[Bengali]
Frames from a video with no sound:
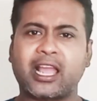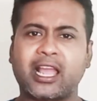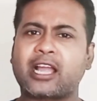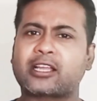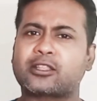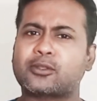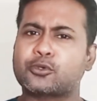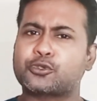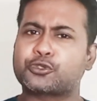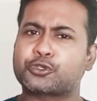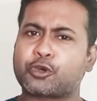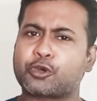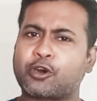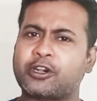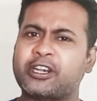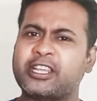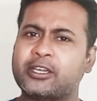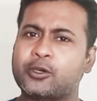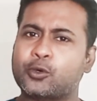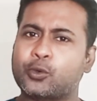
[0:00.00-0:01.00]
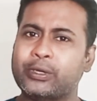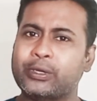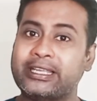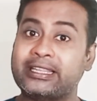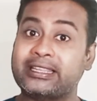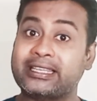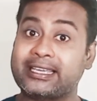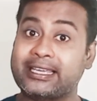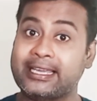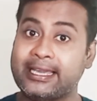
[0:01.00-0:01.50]
একদম সঠিক
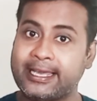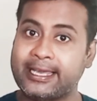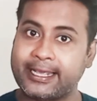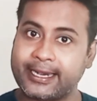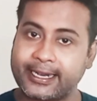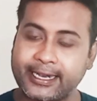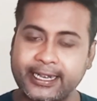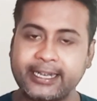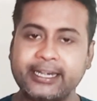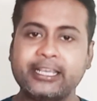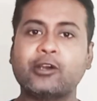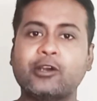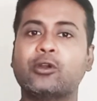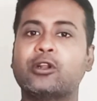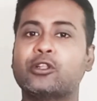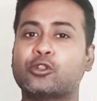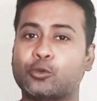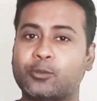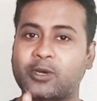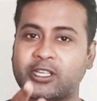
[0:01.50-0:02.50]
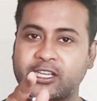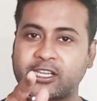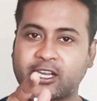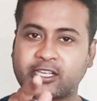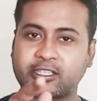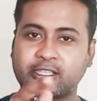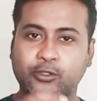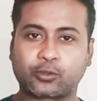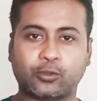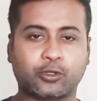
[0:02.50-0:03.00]
ওয়েতে রেডি করে তোমাদের
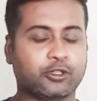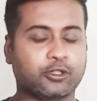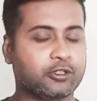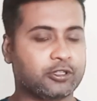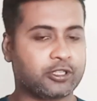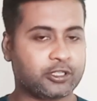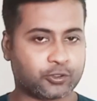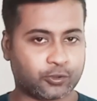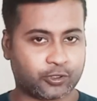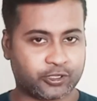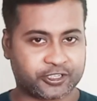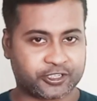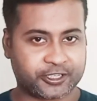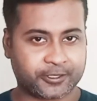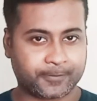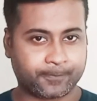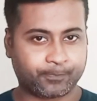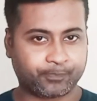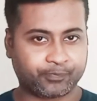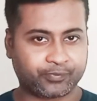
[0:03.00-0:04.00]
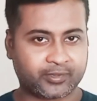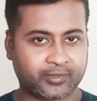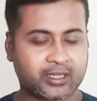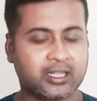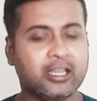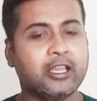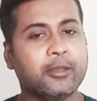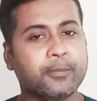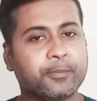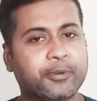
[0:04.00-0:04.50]
হাতে তুলে দিতে চলেছি
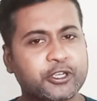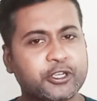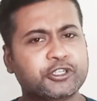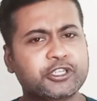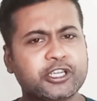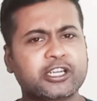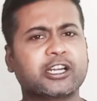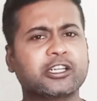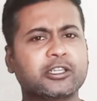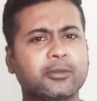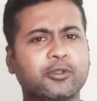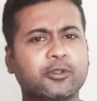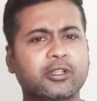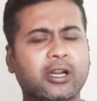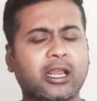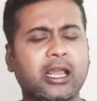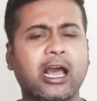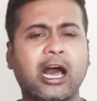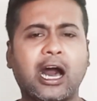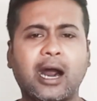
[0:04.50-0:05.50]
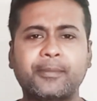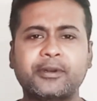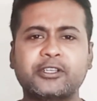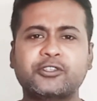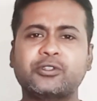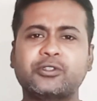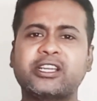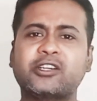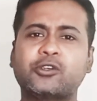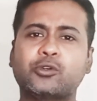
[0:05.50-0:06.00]
প্রিয় শিক্ষার্থী বন্ধুরা আমরা
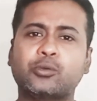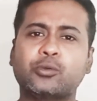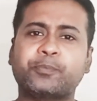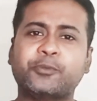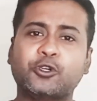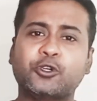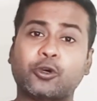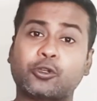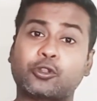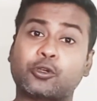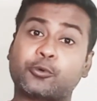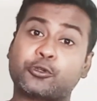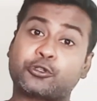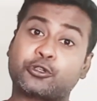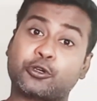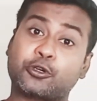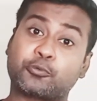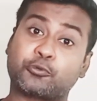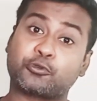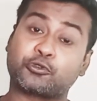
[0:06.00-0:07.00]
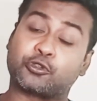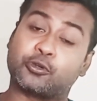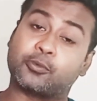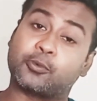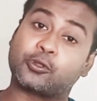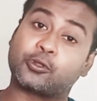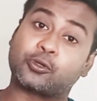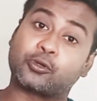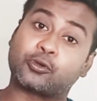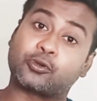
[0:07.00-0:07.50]
যদি একটু বিগত বছরের
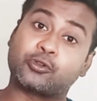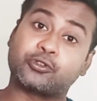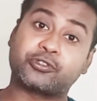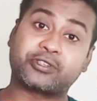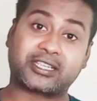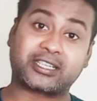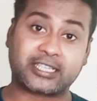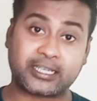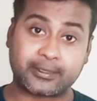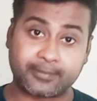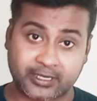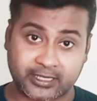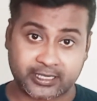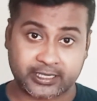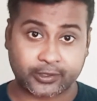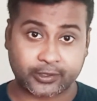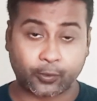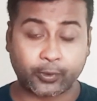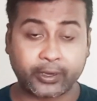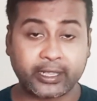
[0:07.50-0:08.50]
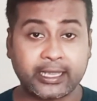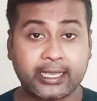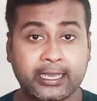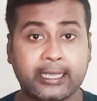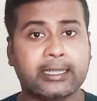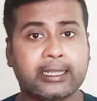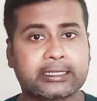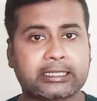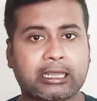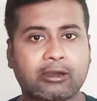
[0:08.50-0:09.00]
প্রশ্নপত্রগুলো যাচাই বাছাই করি
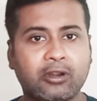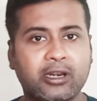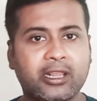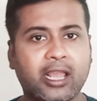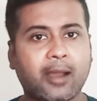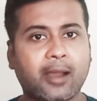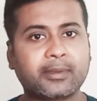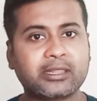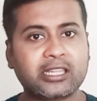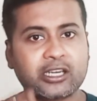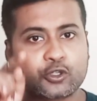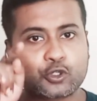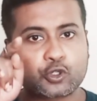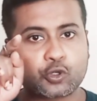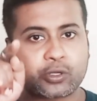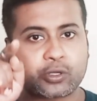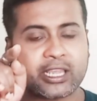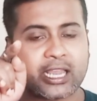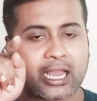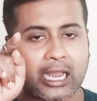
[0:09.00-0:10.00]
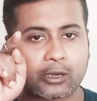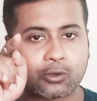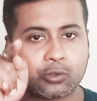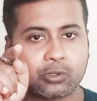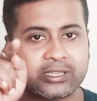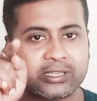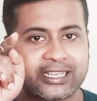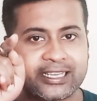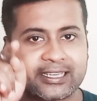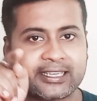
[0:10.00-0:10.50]
তাহলে আমাদের চোখে
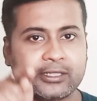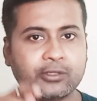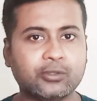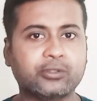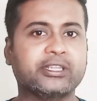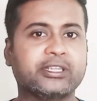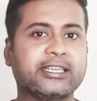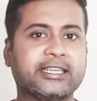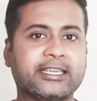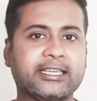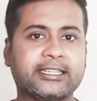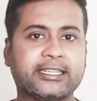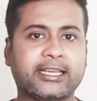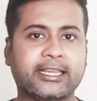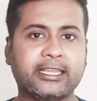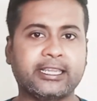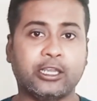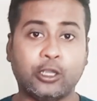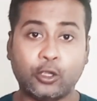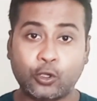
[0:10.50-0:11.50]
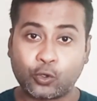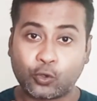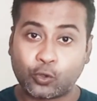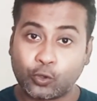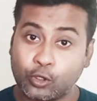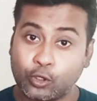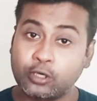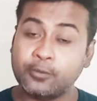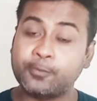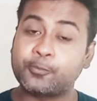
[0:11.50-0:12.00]
আঙুল দিয়ে কিন্তু দেখিয়ে দেয়
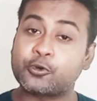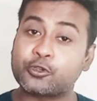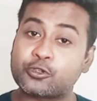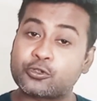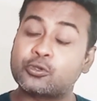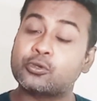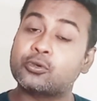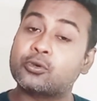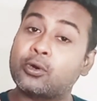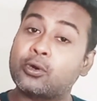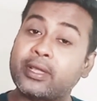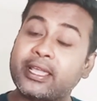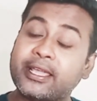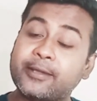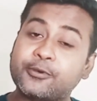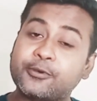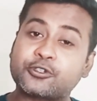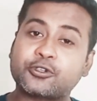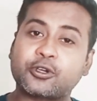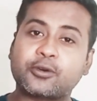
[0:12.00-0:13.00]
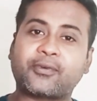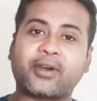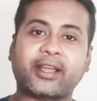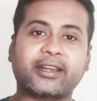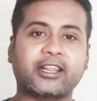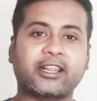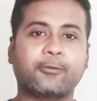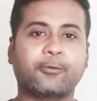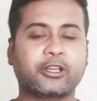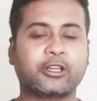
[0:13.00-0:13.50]
কোন প্রশ্নগুলো এবছর
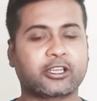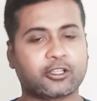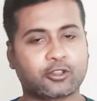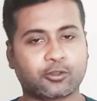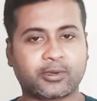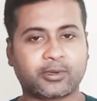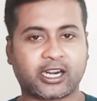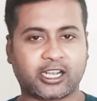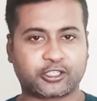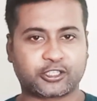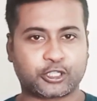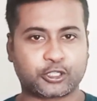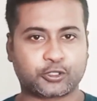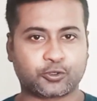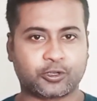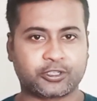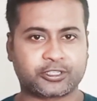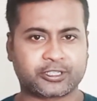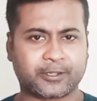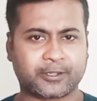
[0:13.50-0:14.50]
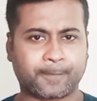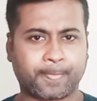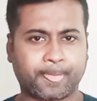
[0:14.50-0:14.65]
ফাইনাল পরীক্ষায় তোমার আসতে চলেছে